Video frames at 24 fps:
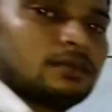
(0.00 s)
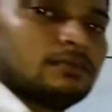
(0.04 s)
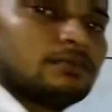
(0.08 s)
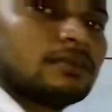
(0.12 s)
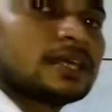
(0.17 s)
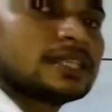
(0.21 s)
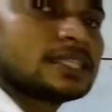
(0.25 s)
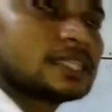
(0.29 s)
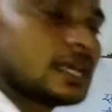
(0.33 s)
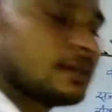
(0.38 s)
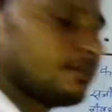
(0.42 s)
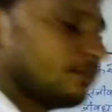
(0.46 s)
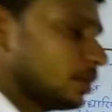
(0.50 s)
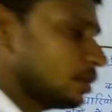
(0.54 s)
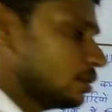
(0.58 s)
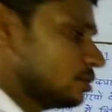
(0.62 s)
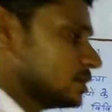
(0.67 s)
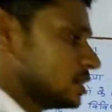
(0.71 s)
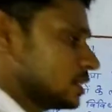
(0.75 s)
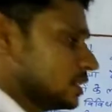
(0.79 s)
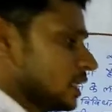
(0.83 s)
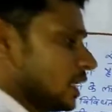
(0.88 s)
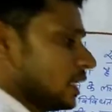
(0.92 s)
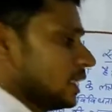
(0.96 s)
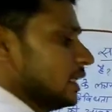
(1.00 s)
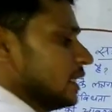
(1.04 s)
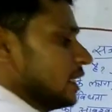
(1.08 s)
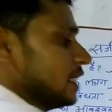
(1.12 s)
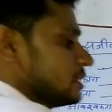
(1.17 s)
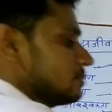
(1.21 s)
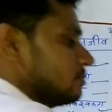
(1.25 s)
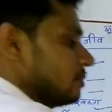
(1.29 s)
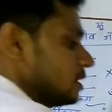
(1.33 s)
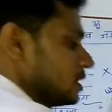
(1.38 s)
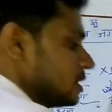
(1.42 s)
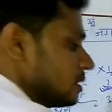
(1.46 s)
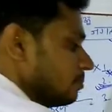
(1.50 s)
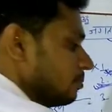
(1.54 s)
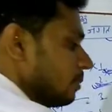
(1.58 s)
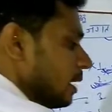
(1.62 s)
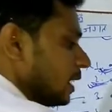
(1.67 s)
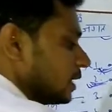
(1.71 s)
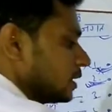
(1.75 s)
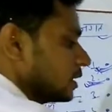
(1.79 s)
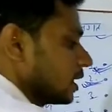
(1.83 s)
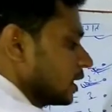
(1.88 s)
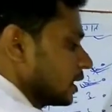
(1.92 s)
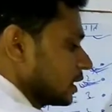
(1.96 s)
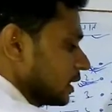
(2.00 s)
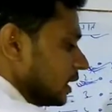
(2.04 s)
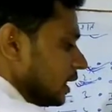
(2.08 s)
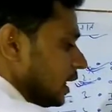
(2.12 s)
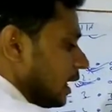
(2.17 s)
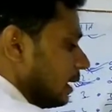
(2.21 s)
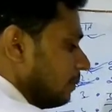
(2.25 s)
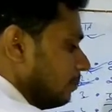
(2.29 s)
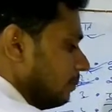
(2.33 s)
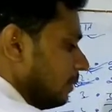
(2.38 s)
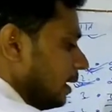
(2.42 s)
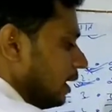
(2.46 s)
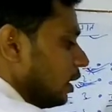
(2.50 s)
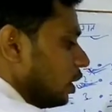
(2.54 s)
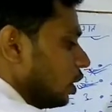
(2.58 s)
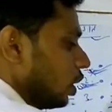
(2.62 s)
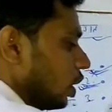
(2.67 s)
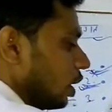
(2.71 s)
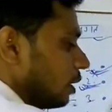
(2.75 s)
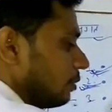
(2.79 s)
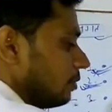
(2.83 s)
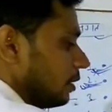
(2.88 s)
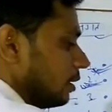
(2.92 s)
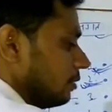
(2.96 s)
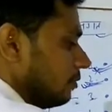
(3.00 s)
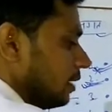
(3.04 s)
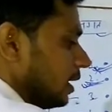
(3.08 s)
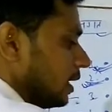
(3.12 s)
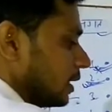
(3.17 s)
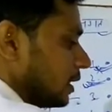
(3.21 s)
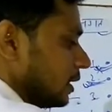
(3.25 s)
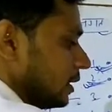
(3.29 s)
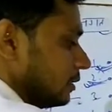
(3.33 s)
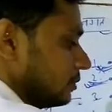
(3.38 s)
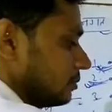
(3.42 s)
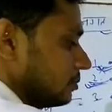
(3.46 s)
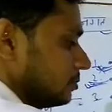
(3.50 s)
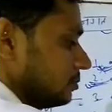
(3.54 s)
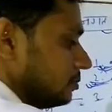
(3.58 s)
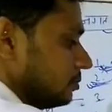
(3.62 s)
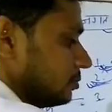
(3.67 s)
वैसा मनुष्य यानी इसमें जब बात करते हैं हम मेल और फीमेल की